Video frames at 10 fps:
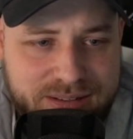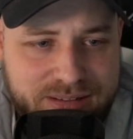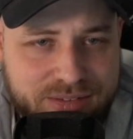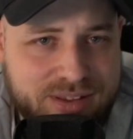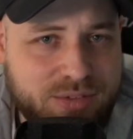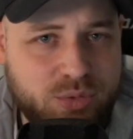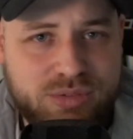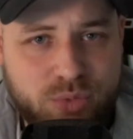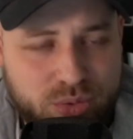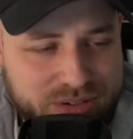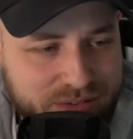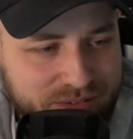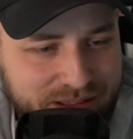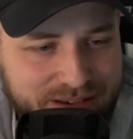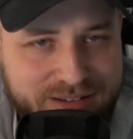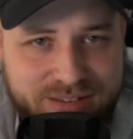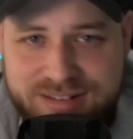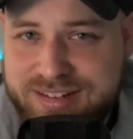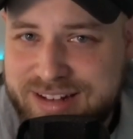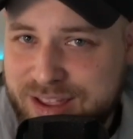Ist ganz ungewohnt jetzt gerade, dass ich
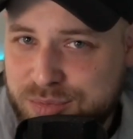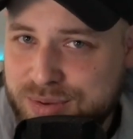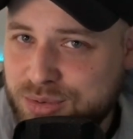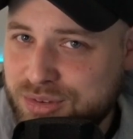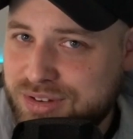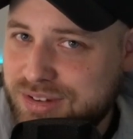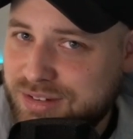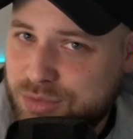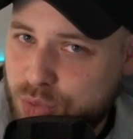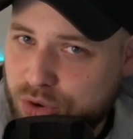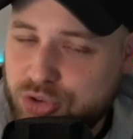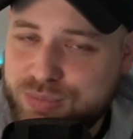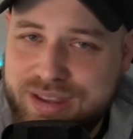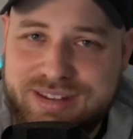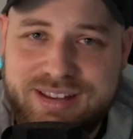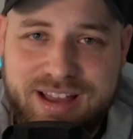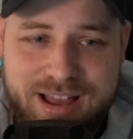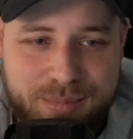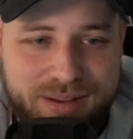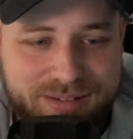nicht live bin und äh, zu euch spreche,
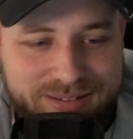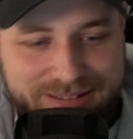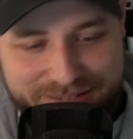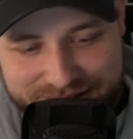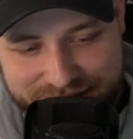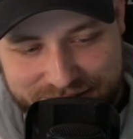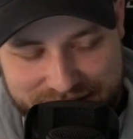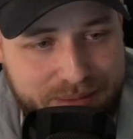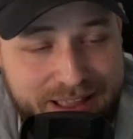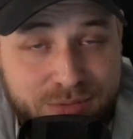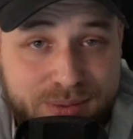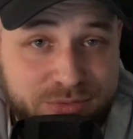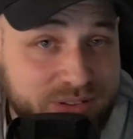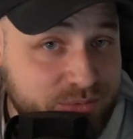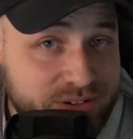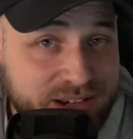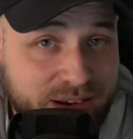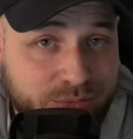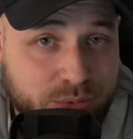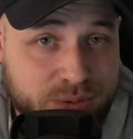aber das kriegen wir hin. Erstmal vielen, vielen
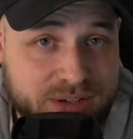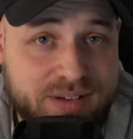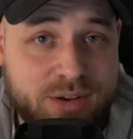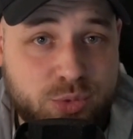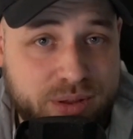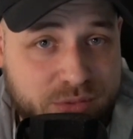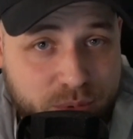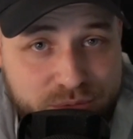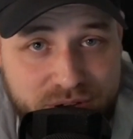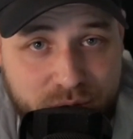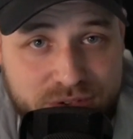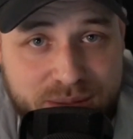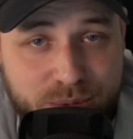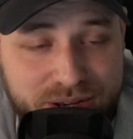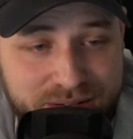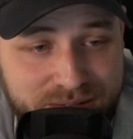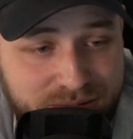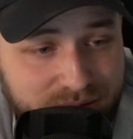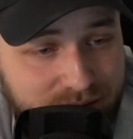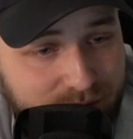Dank für mittlerweile über 12.000
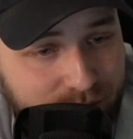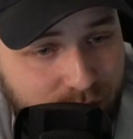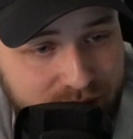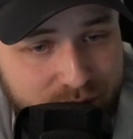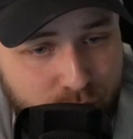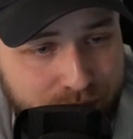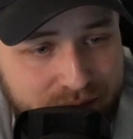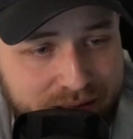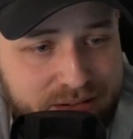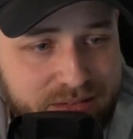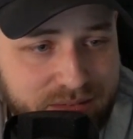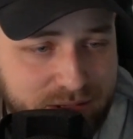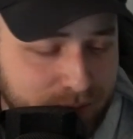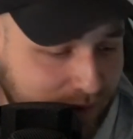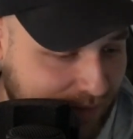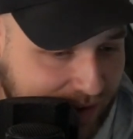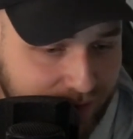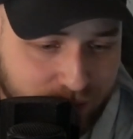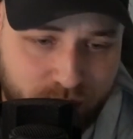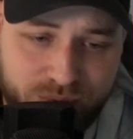Abonnenten wirklich super geil. Immer
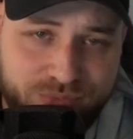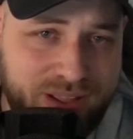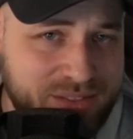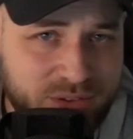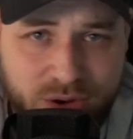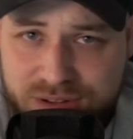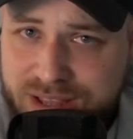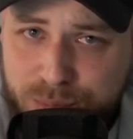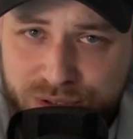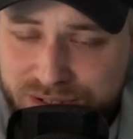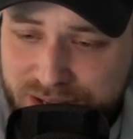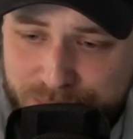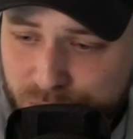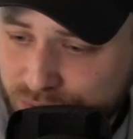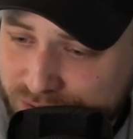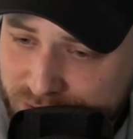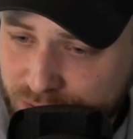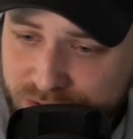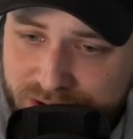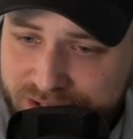weiter so, falls ihr noch nicht abonniert habt oder hier
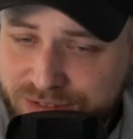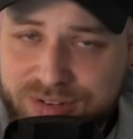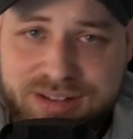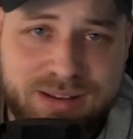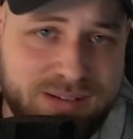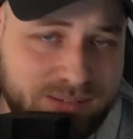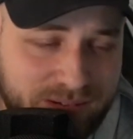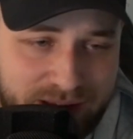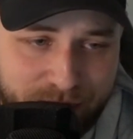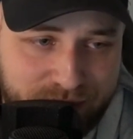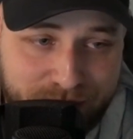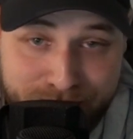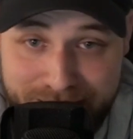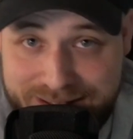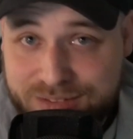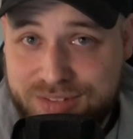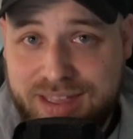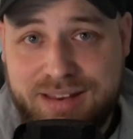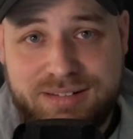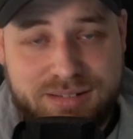Glocke aktiviert hat, habt, macht das
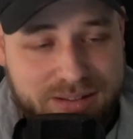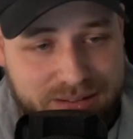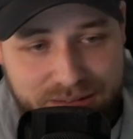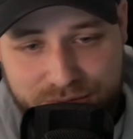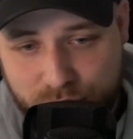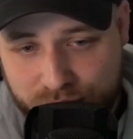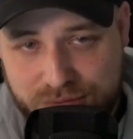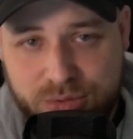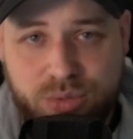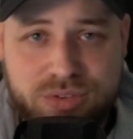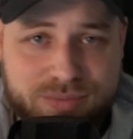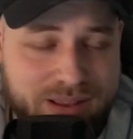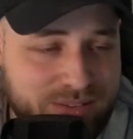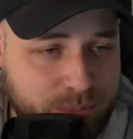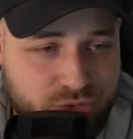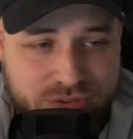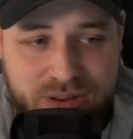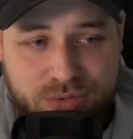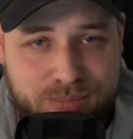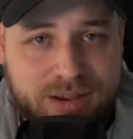gerne. Ist kostenlos, ich weiß, habt ihr schon
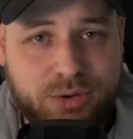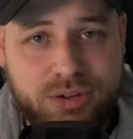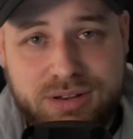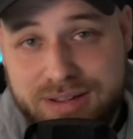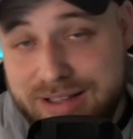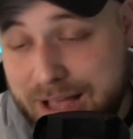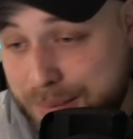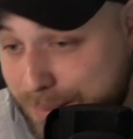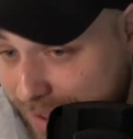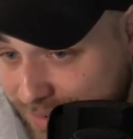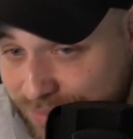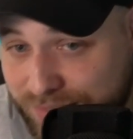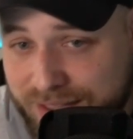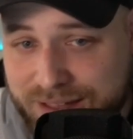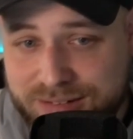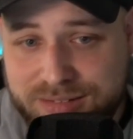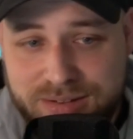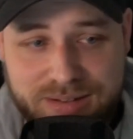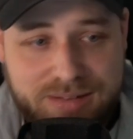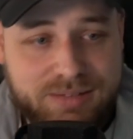tausendmal gehört, aber macht es gerne,
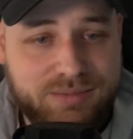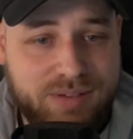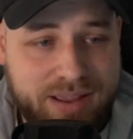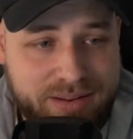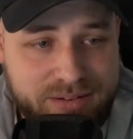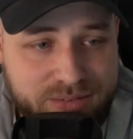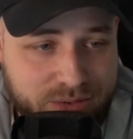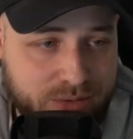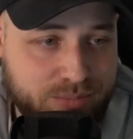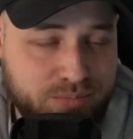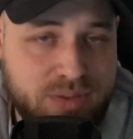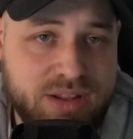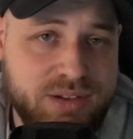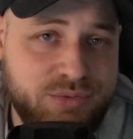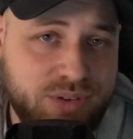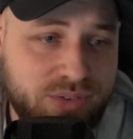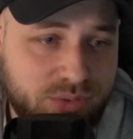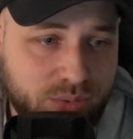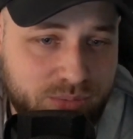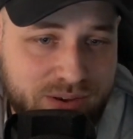weil ja, mir hilft es
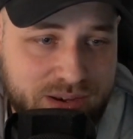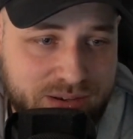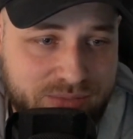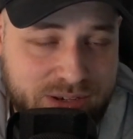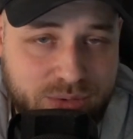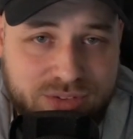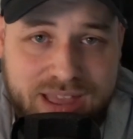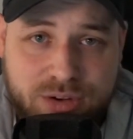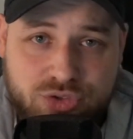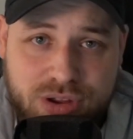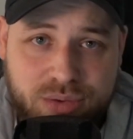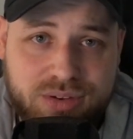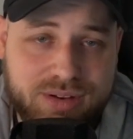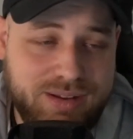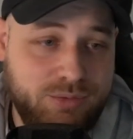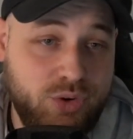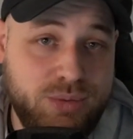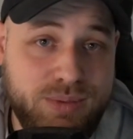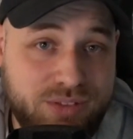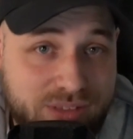und wenn ihr die Videos gerne schaut, würde ich
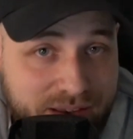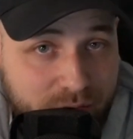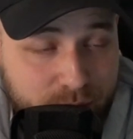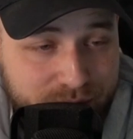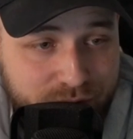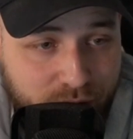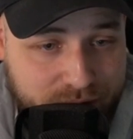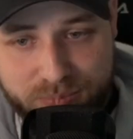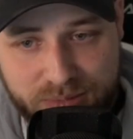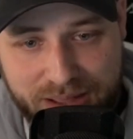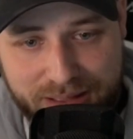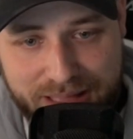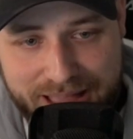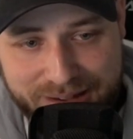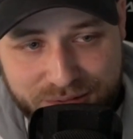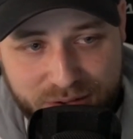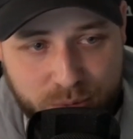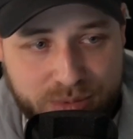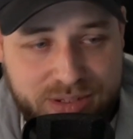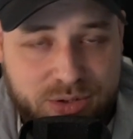mich sehr darüber freuen. Ja, eine Sache,
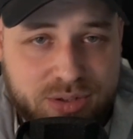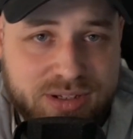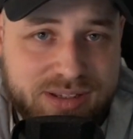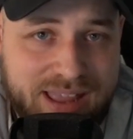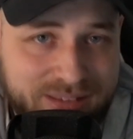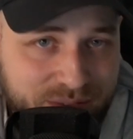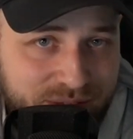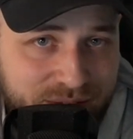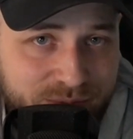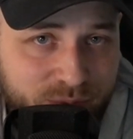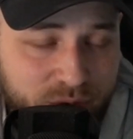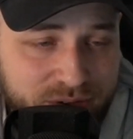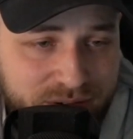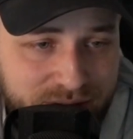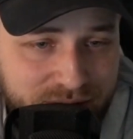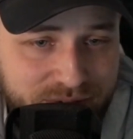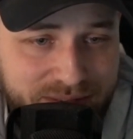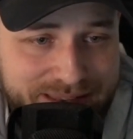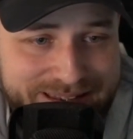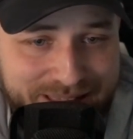über die ich euch in Kenntnis setzen wollte,
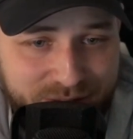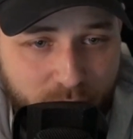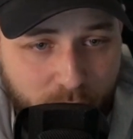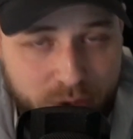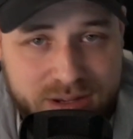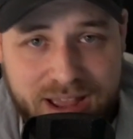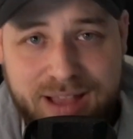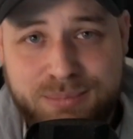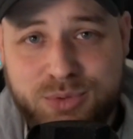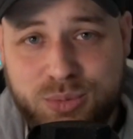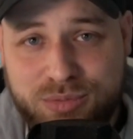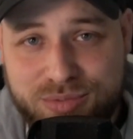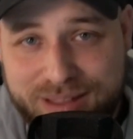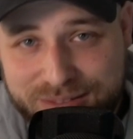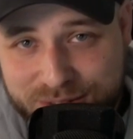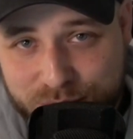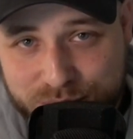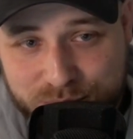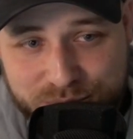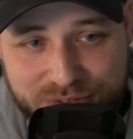ist, dass heute Abend um
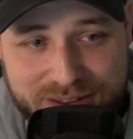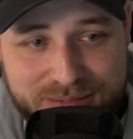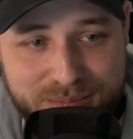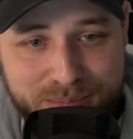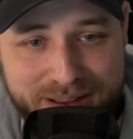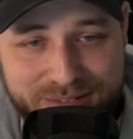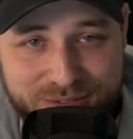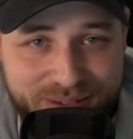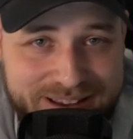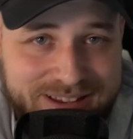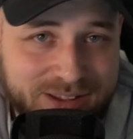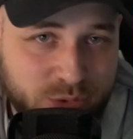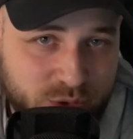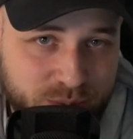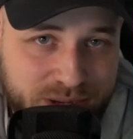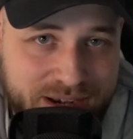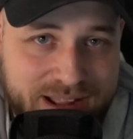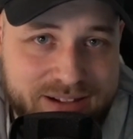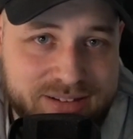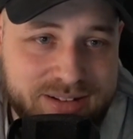20.15 Uhr mein zweiter
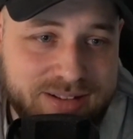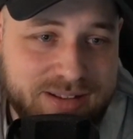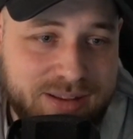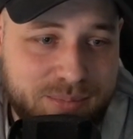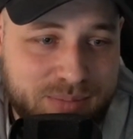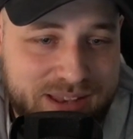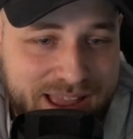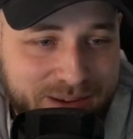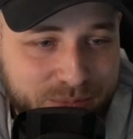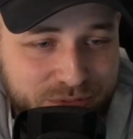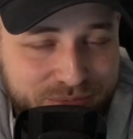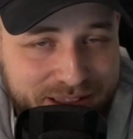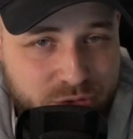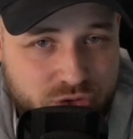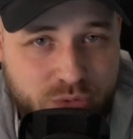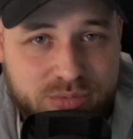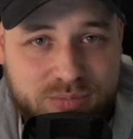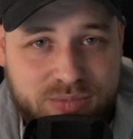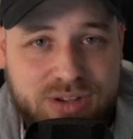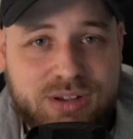YouTube-Kanal mit einem
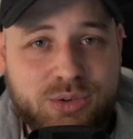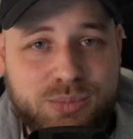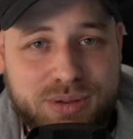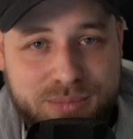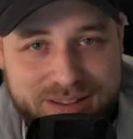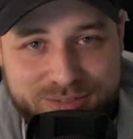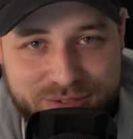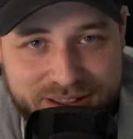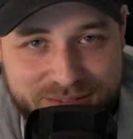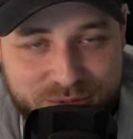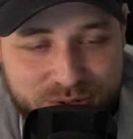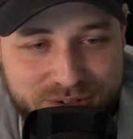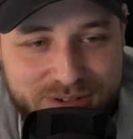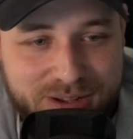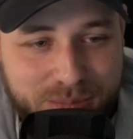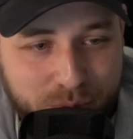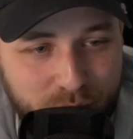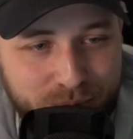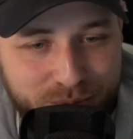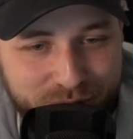2-Stunden-Video Premiere feiern wird.
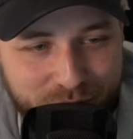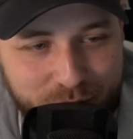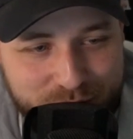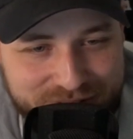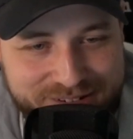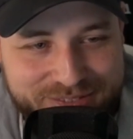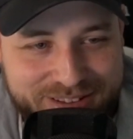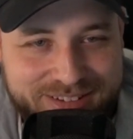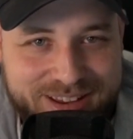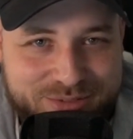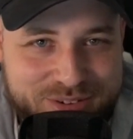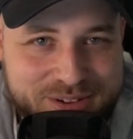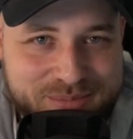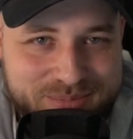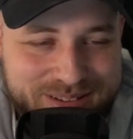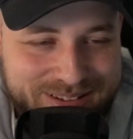Pokémon Soul Silver, der Film